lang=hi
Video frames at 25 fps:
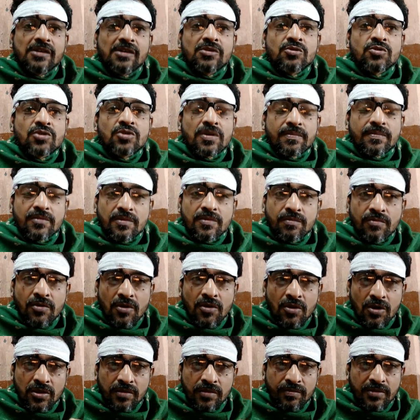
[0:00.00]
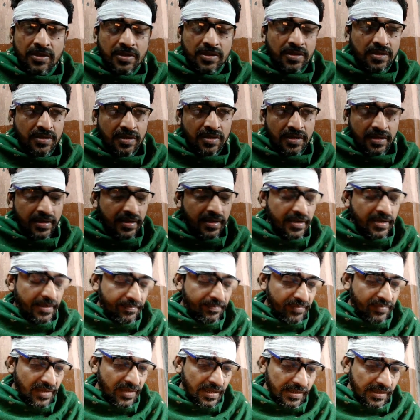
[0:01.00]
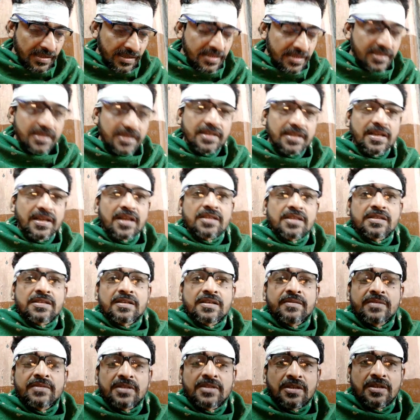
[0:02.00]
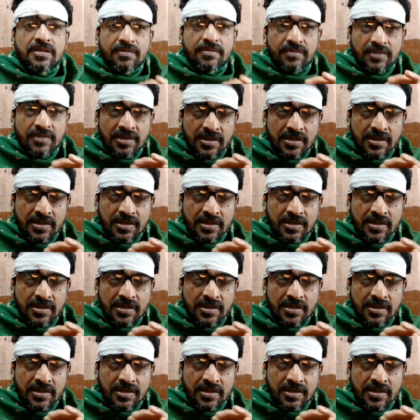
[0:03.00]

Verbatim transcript: जो आपको बहुत मदद करेंगे इसीलिए आज के भीतर